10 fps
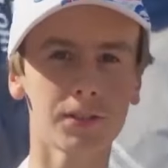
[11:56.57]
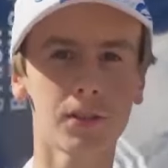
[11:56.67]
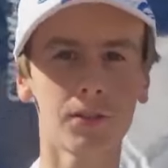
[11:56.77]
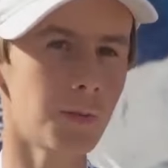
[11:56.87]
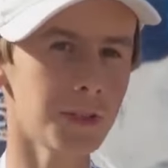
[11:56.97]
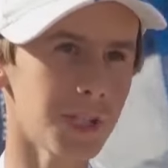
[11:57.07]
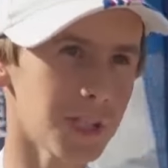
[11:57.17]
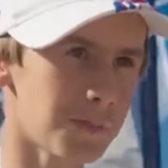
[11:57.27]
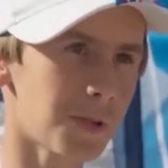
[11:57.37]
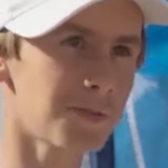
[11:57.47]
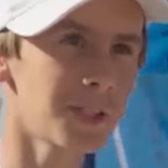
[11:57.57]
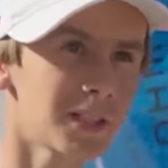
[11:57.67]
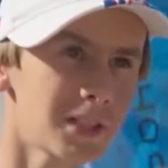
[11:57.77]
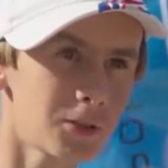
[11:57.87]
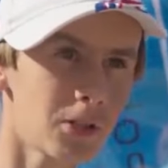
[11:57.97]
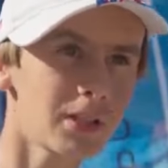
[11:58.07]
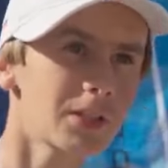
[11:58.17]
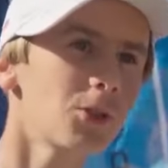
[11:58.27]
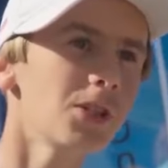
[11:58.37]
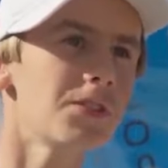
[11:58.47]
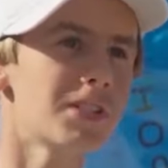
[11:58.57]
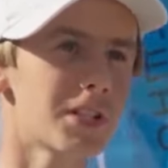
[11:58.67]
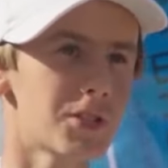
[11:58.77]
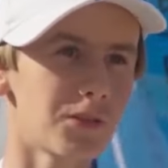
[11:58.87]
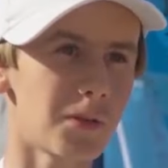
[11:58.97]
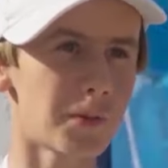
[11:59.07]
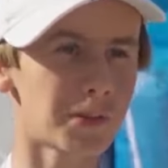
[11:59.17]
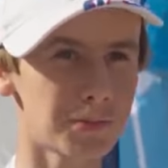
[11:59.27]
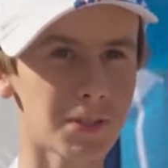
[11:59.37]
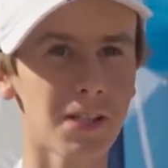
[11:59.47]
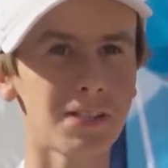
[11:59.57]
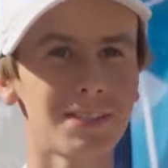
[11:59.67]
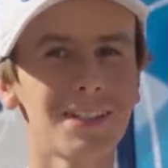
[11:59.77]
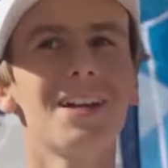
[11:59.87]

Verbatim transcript: Э, мой тренер Парфиненко Анатолий Анатольевич, я хочу его поблагодарить